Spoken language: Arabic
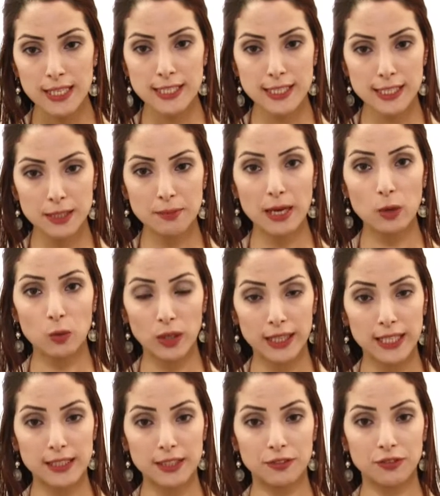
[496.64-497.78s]
استعمال
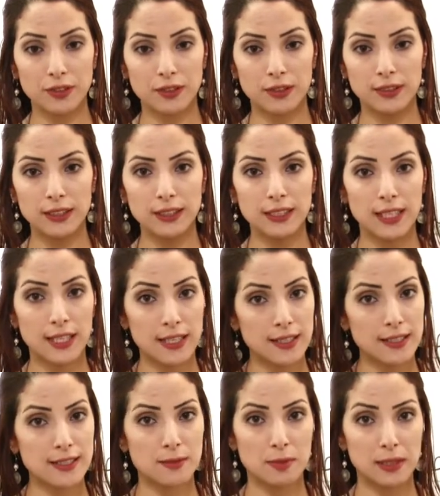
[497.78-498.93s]
وحدات افتراضية
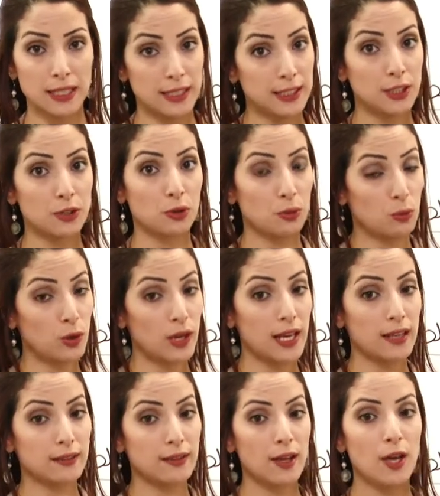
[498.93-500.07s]
خراز بنانير
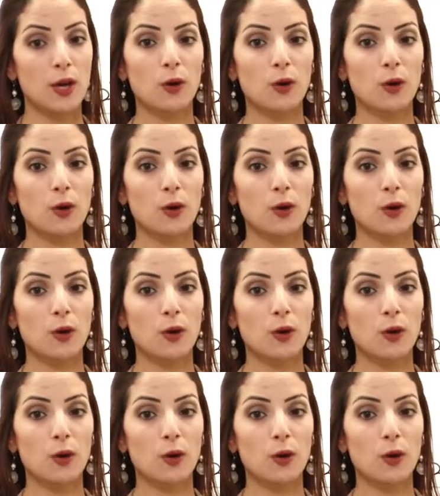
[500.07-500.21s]
عمولات